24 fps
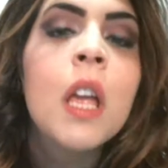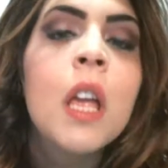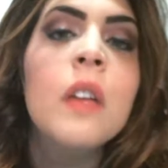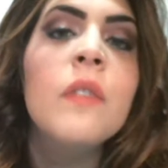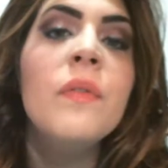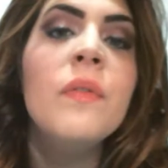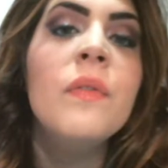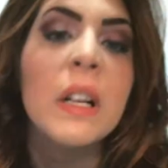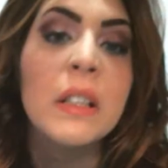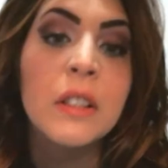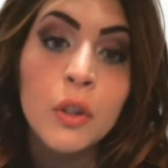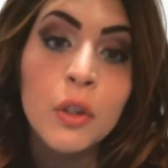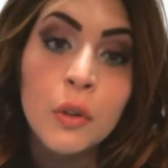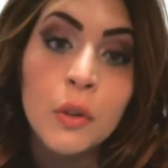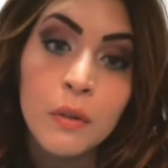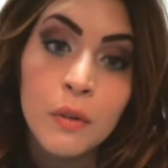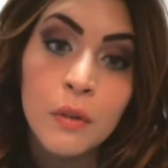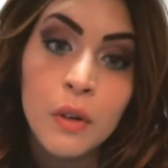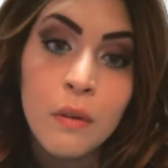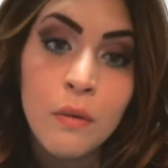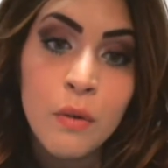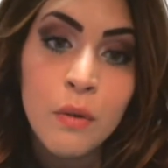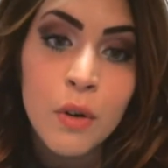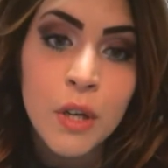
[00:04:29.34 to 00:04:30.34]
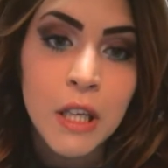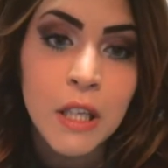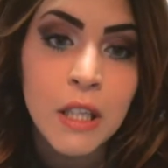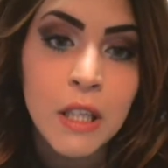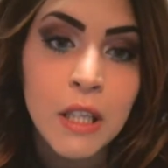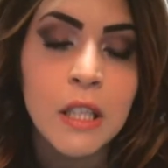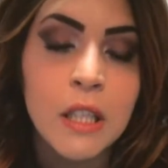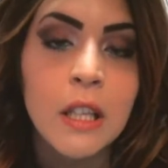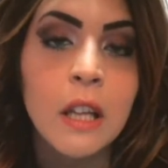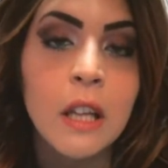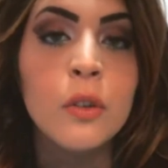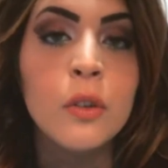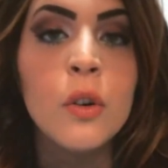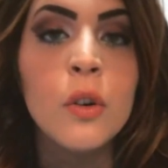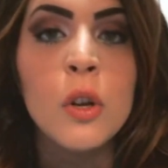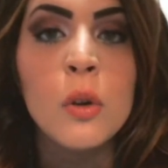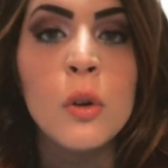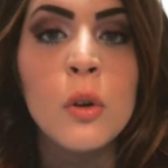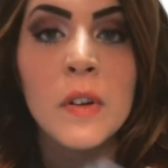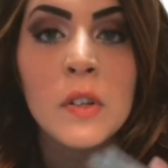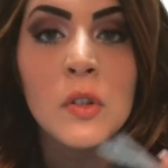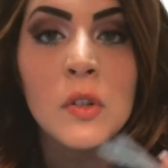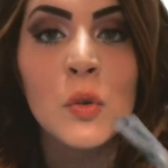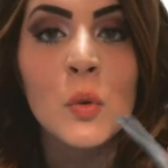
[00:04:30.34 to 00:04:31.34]
Infatti io vi volevo chiedere, dato che
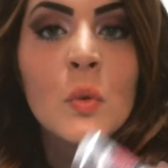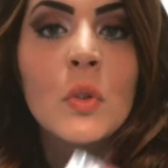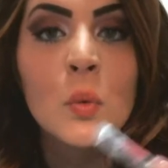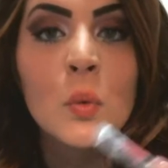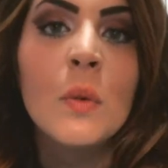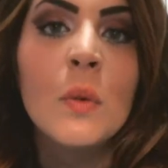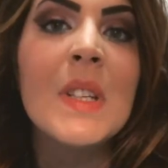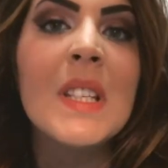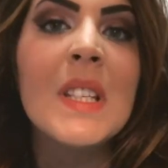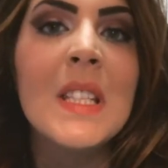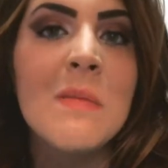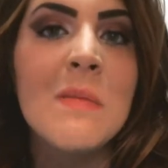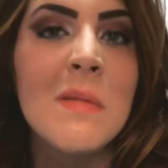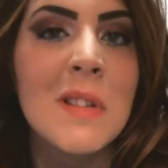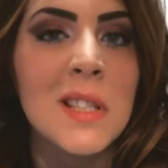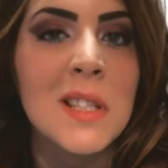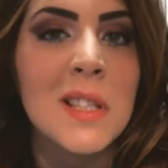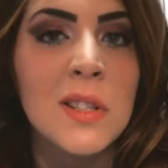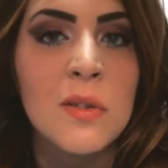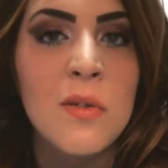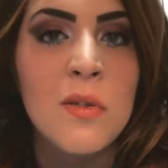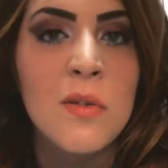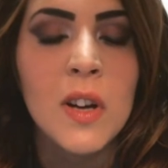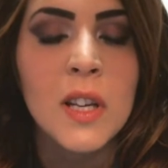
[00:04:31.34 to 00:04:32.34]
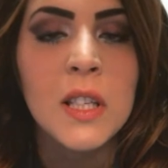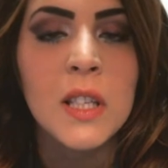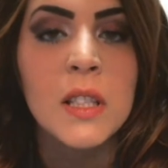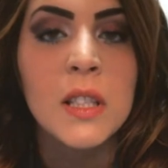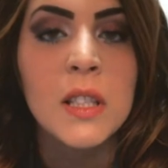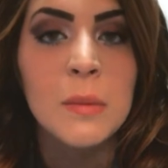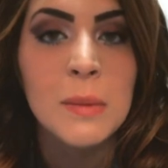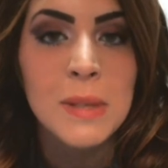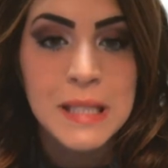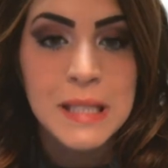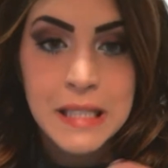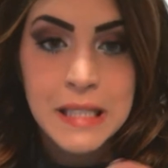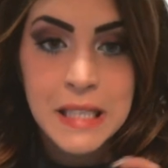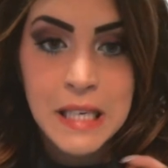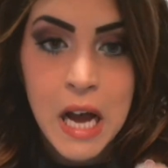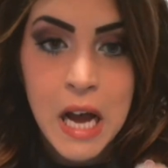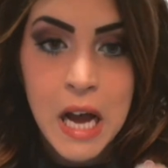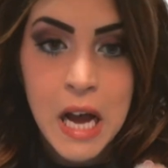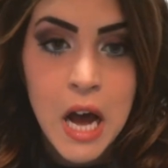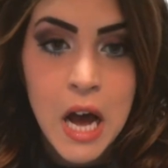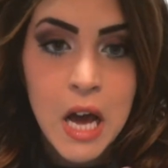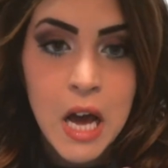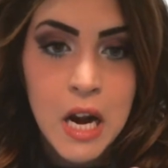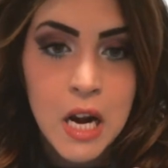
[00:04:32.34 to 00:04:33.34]
io faccio tutti questi pastrocchi di
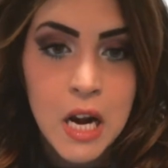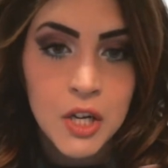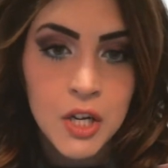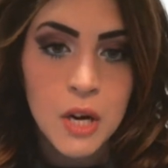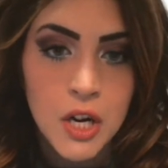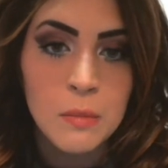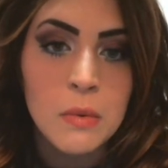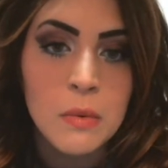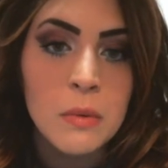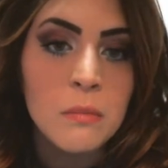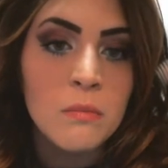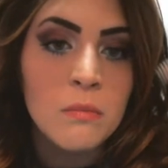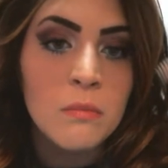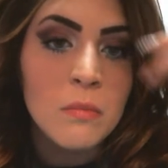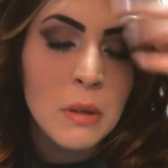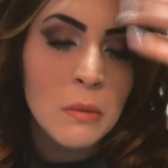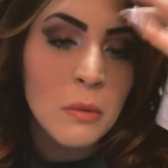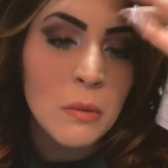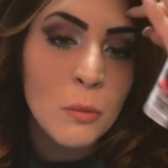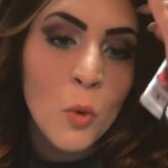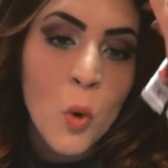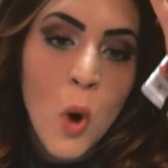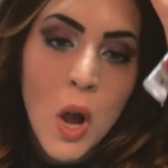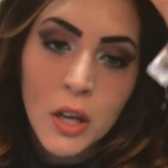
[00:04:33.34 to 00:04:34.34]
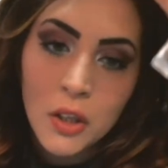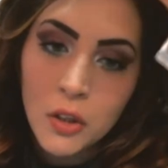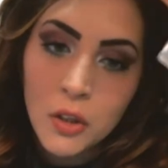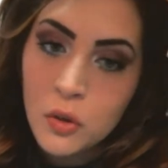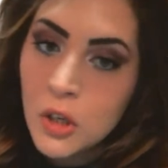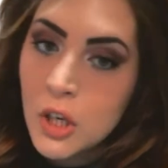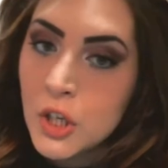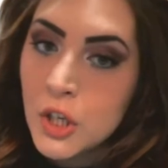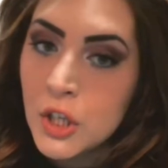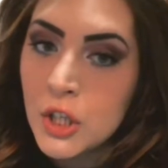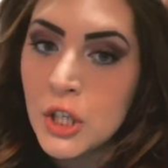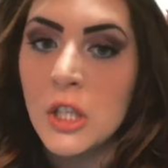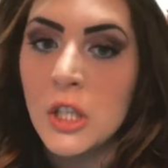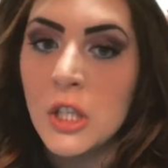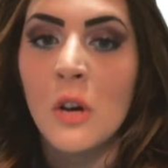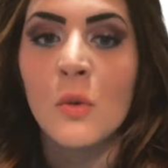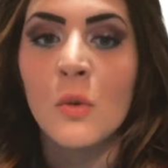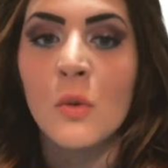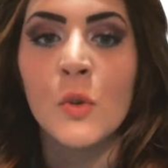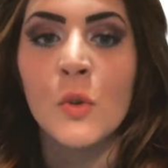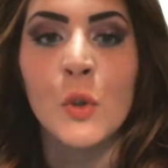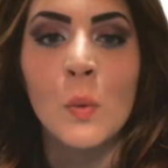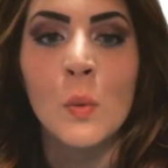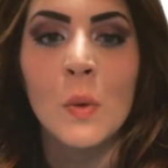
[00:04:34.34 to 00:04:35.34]
mascara, cioè mi, mi inguacchio le ciglia
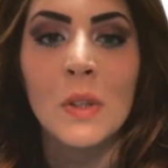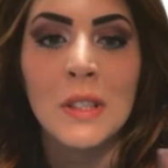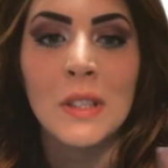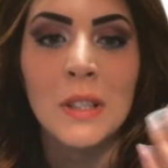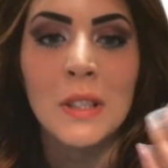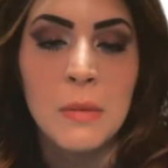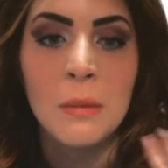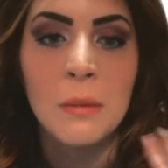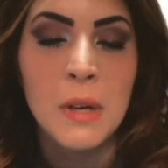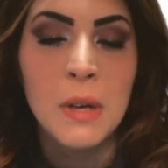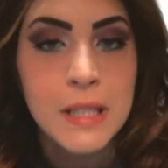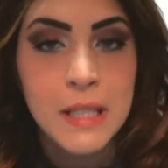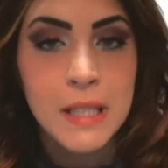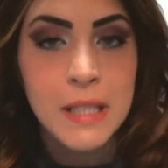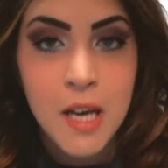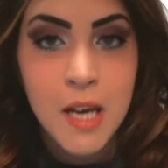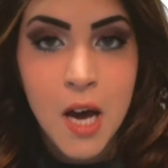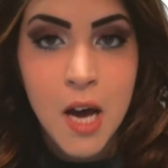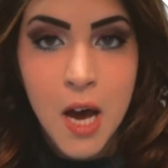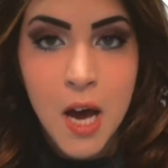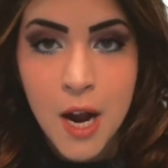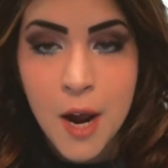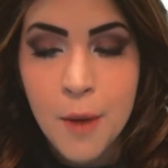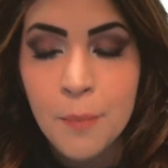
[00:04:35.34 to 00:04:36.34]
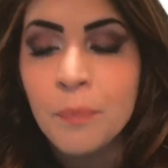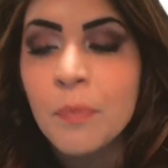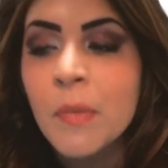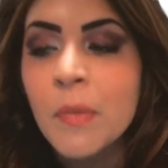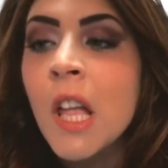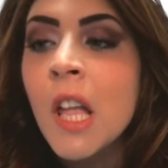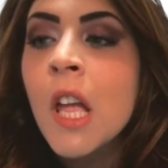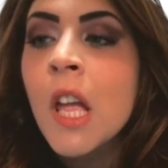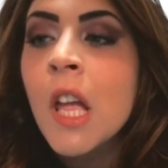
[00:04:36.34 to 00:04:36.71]
con 50.000 mascara,